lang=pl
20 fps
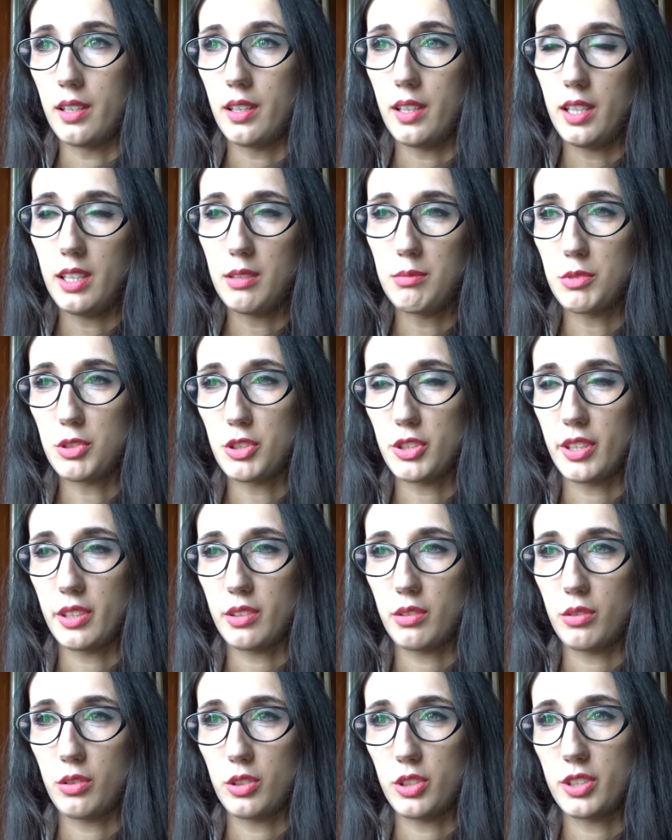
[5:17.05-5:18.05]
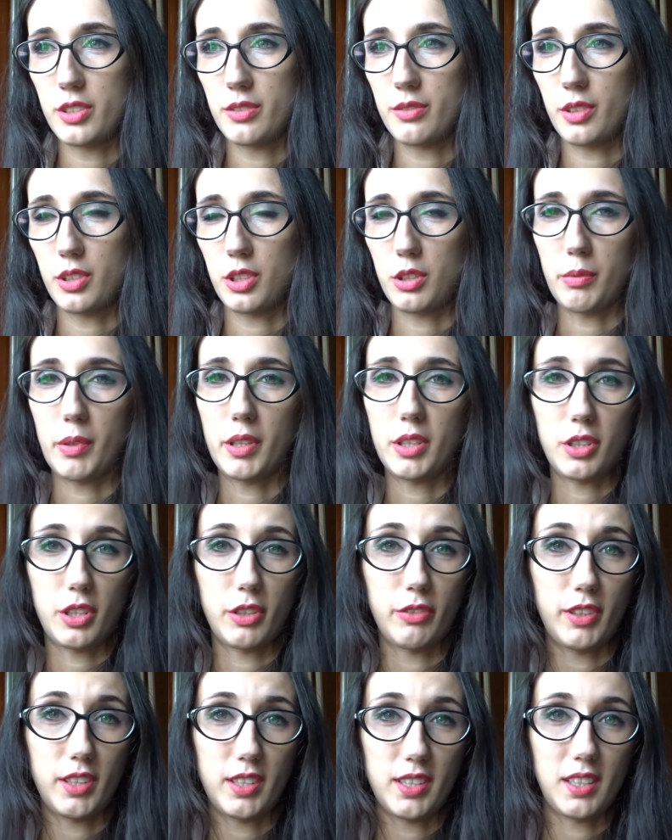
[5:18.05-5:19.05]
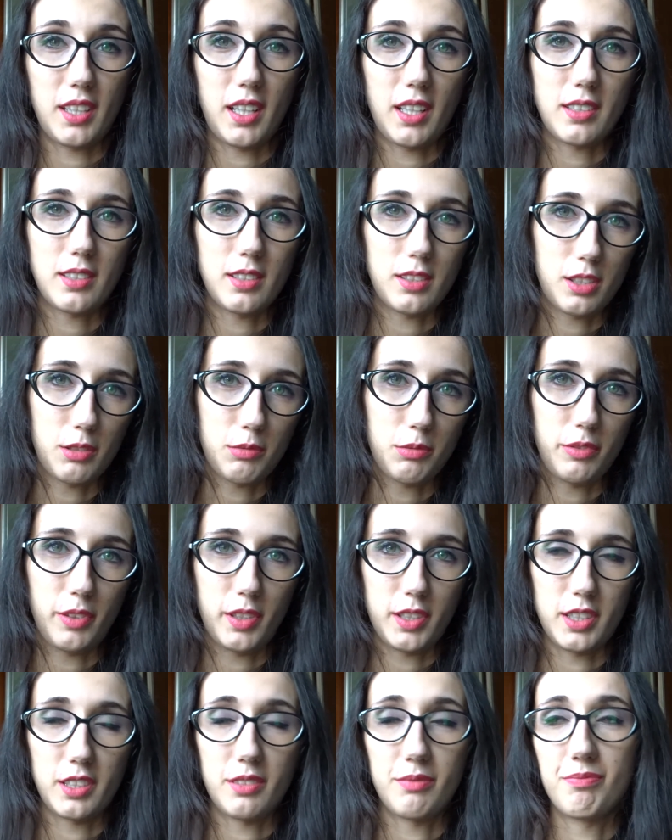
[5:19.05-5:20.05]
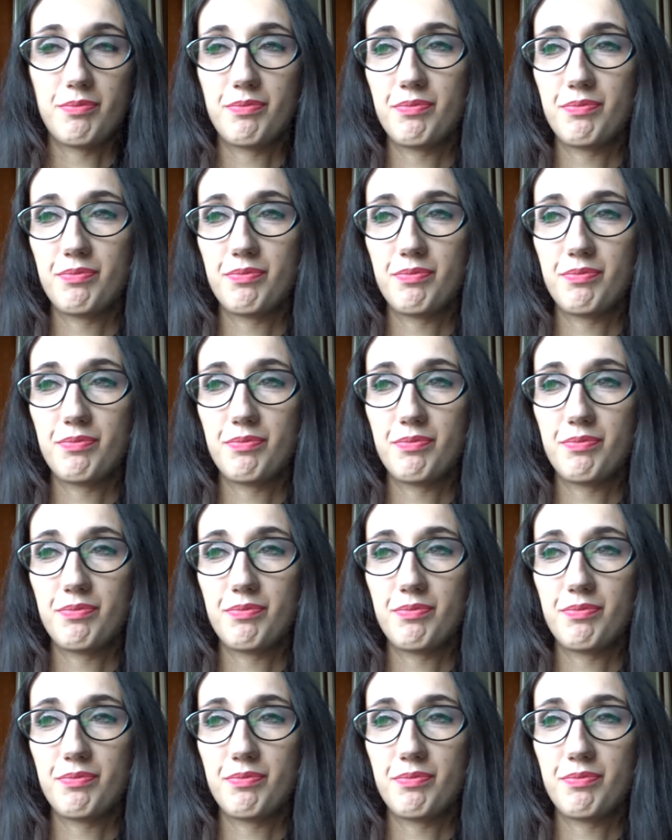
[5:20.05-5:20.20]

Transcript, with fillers: ale może na kogoś, kto ma trochę więcej kasy, żeby wiecie,